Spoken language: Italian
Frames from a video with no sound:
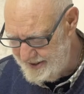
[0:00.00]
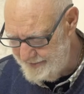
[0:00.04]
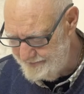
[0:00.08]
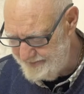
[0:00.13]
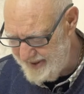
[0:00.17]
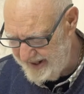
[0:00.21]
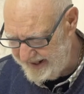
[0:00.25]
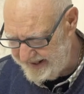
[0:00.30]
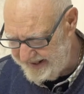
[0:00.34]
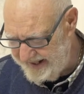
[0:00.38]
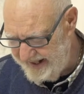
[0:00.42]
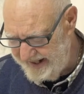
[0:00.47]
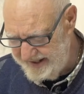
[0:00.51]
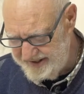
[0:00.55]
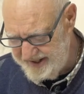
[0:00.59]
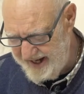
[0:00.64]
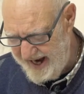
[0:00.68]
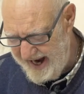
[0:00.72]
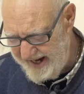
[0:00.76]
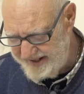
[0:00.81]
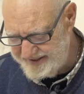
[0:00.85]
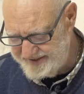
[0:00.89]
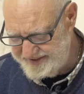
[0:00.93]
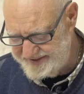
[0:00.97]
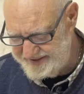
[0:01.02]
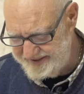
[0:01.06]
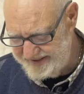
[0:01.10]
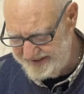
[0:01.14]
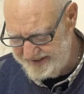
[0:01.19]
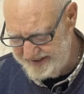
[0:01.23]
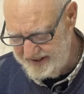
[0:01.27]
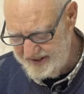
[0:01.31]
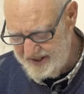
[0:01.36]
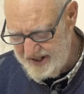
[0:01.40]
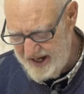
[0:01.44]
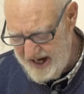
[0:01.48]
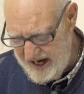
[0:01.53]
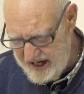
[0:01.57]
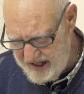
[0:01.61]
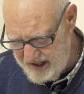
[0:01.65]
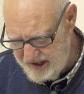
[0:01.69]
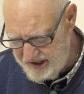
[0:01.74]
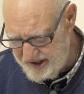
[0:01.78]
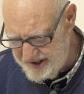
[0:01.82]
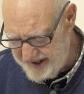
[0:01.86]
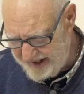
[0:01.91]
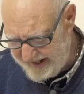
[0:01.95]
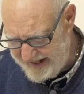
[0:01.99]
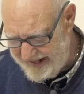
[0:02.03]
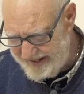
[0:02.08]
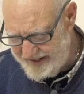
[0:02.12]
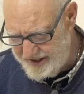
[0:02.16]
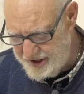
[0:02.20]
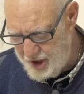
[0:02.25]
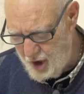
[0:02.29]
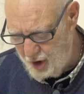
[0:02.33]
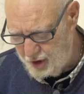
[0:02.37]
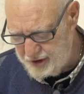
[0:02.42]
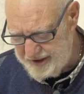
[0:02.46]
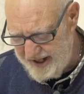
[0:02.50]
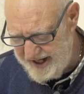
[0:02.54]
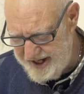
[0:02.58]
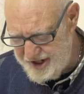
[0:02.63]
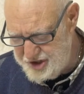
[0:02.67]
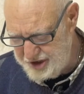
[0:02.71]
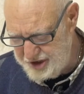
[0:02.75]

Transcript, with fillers: perché di essi è il regno dei